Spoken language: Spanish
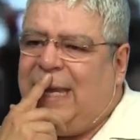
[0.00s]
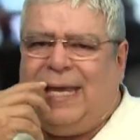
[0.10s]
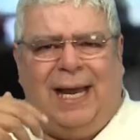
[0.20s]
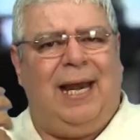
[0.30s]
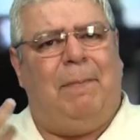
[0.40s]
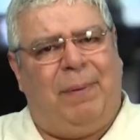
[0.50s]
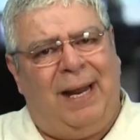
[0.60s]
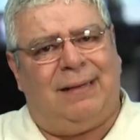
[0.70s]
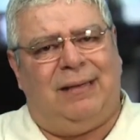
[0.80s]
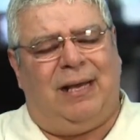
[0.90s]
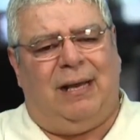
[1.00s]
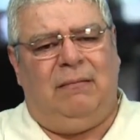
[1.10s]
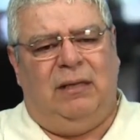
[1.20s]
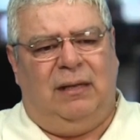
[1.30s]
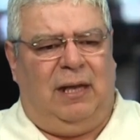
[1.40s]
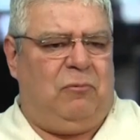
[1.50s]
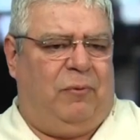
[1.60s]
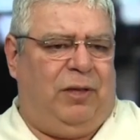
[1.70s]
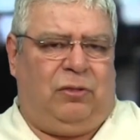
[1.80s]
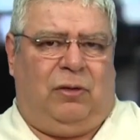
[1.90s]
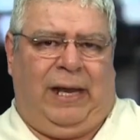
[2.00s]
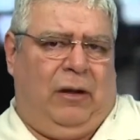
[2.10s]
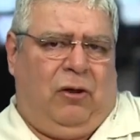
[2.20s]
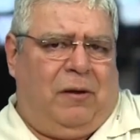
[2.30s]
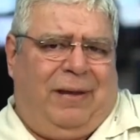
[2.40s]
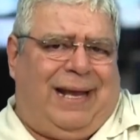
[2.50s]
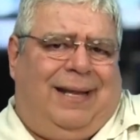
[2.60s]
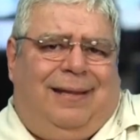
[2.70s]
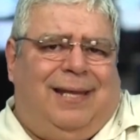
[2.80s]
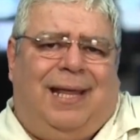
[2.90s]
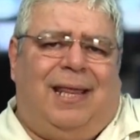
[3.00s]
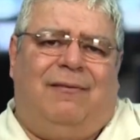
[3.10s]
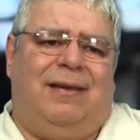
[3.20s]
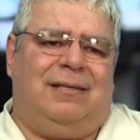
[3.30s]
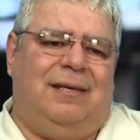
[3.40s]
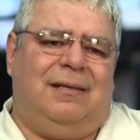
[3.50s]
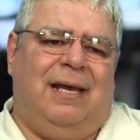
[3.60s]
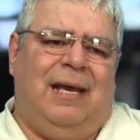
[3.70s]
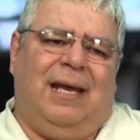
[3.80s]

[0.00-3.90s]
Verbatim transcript: Y en la práctica hemos visto enorme cantidad de veces